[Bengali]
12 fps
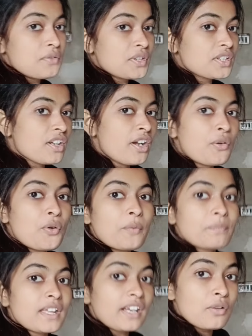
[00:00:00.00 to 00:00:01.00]
হচ্ছে ঘুম
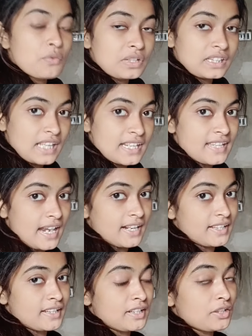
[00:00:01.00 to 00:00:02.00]
থেকে উঠতেই চায় না
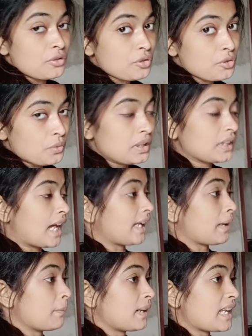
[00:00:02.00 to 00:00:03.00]
যেদিন ওর স্কুল থাকে
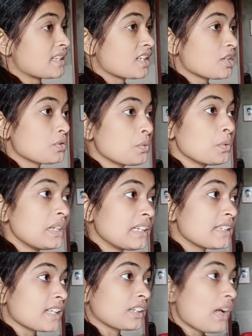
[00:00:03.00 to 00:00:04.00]
বাট আজকে স্কুল
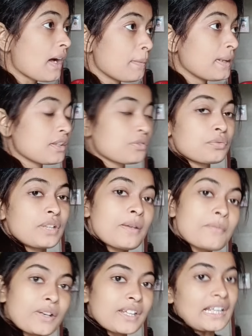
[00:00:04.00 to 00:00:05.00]
যেতে হবে না শুনেই
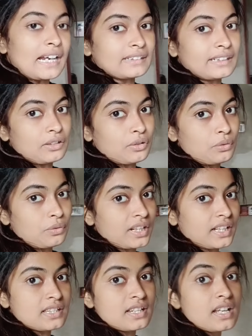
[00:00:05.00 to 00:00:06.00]
মনে তাড়াতাড়ি করে উঠে
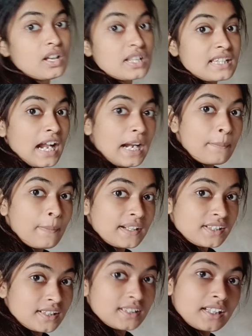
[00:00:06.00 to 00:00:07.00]
গেছে সাড়ে
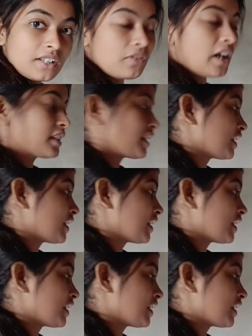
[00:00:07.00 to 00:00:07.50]
পাঁচটার থেকেও আজকে